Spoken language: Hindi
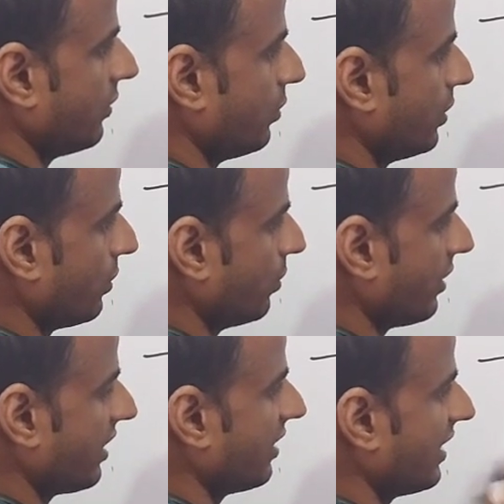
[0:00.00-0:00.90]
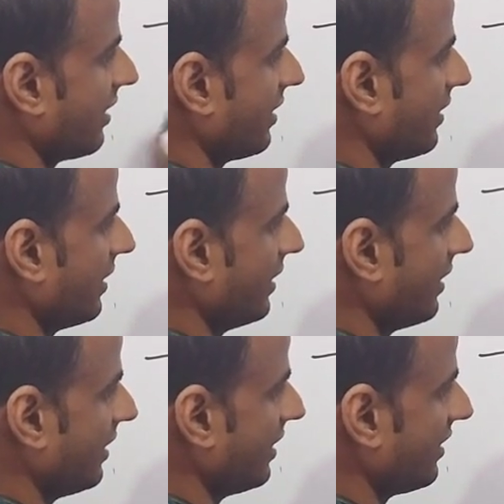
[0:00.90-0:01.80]
जो इनको ट्रेन करते थे
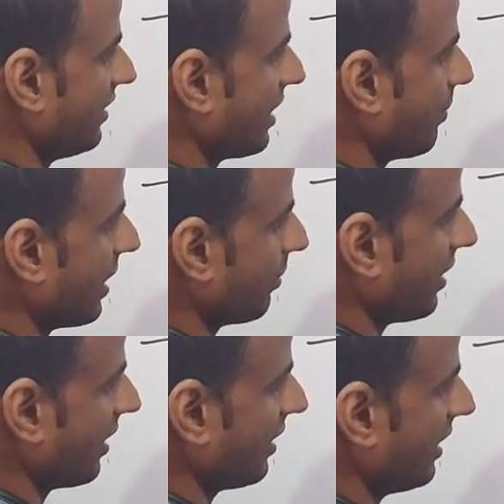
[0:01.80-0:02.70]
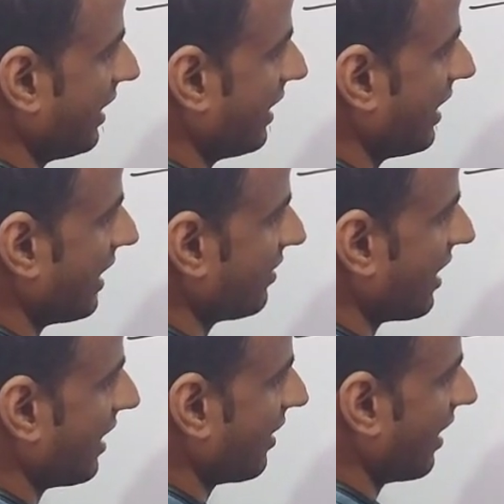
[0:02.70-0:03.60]
या शिक्षा प्राप्त कर रहे थे एक है
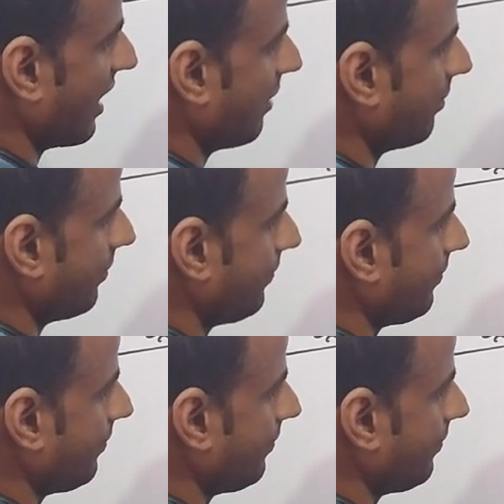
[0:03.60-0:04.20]
आचार कलाम